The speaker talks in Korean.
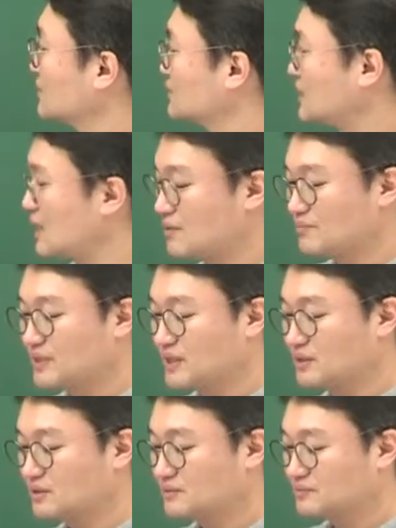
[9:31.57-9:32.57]
그 다음,
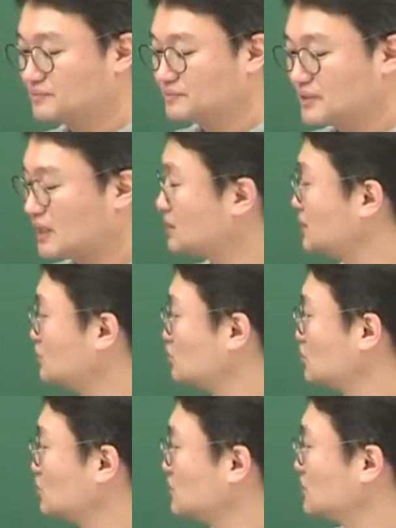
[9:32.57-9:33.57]
니은. 아,
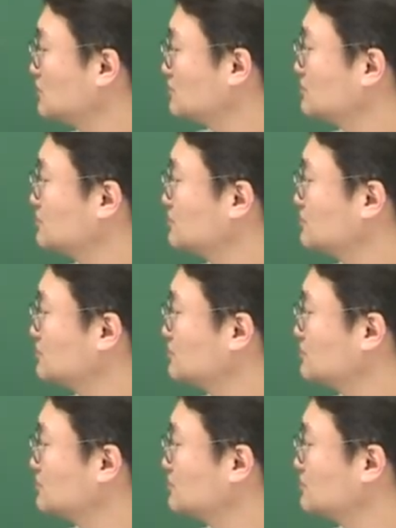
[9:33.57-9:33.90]
디군요 디.